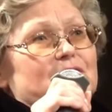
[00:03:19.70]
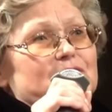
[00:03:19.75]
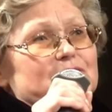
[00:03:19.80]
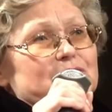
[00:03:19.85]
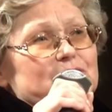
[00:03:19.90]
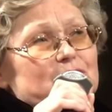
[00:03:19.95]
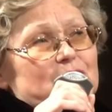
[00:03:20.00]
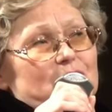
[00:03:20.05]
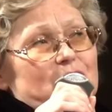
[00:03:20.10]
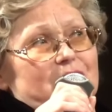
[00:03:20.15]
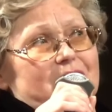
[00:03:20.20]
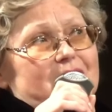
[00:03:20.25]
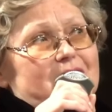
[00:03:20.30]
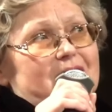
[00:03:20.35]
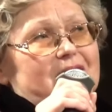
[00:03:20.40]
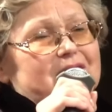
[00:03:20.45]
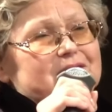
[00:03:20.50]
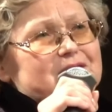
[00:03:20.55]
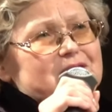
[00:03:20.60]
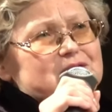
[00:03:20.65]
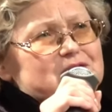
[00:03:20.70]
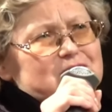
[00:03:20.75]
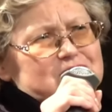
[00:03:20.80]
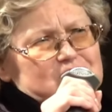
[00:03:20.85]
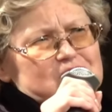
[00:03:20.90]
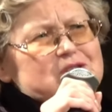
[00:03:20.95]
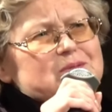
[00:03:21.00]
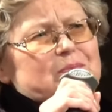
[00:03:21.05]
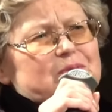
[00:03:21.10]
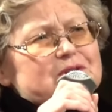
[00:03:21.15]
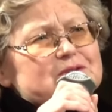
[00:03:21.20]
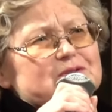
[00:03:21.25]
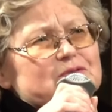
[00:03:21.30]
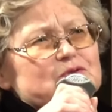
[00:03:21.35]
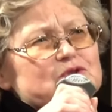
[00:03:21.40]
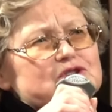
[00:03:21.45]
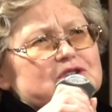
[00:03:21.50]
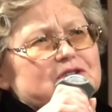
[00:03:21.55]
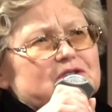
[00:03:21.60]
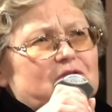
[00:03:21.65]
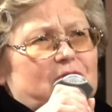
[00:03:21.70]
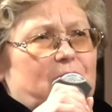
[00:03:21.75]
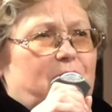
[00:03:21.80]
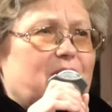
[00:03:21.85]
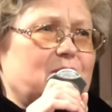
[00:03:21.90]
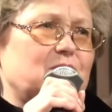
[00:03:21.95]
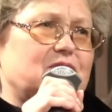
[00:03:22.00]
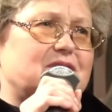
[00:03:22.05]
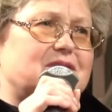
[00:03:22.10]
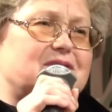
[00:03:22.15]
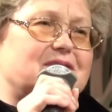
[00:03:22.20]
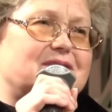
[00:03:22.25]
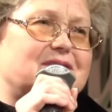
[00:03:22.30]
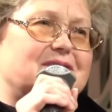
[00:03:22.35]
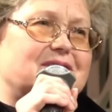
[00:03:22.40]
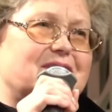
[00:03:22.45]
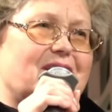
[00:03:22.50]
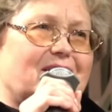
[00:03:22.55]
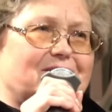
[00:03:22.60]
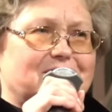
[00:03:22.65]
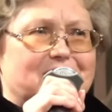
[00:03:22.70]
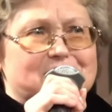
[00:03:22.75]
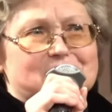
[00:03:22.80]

но она сейчас прозвучит в память о